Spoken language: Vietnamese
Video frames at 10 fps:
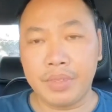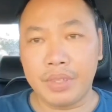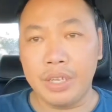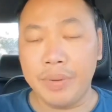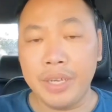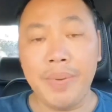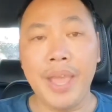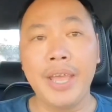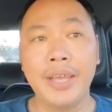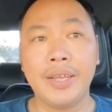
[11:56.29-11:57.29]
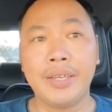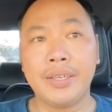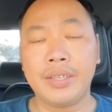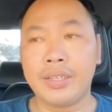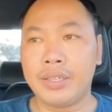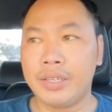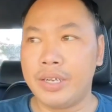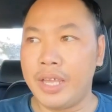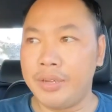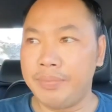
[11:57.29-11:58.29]
từ mấy đứa bé cho
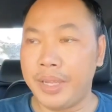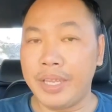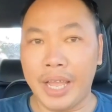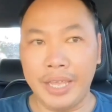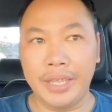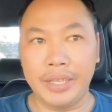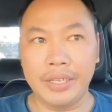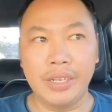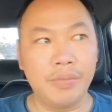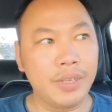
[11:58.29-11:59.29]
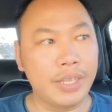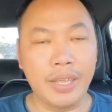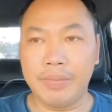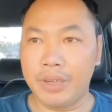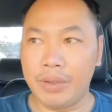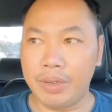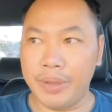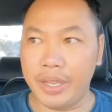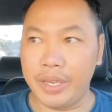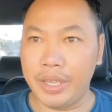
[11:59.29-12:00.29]
đến mấy thầy hình như lúc đó thầy ông nội không có
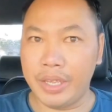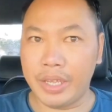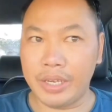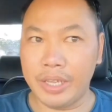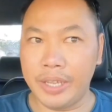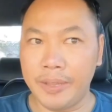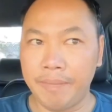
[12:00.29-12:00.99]
bị đi cách ly